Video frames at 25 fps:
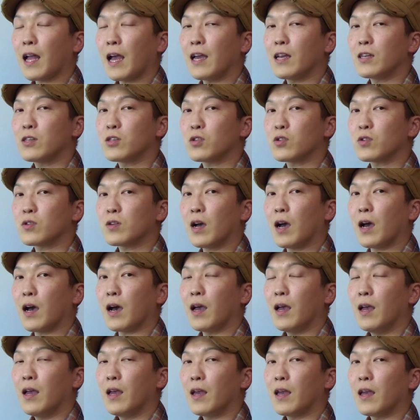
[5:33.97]
体重
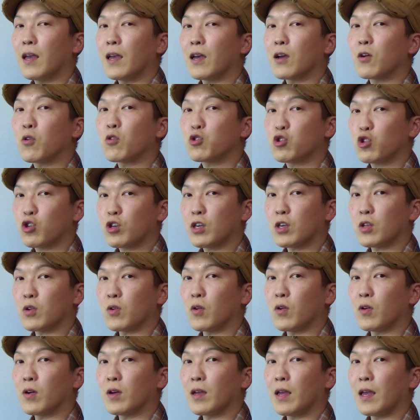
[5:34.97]
が、
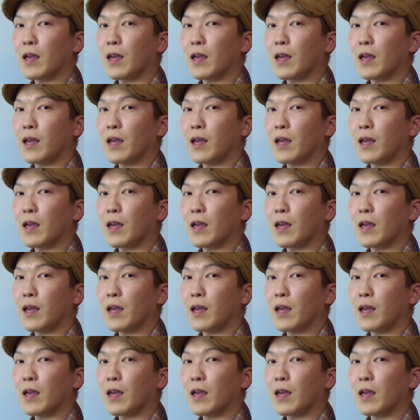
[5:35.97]
50kg、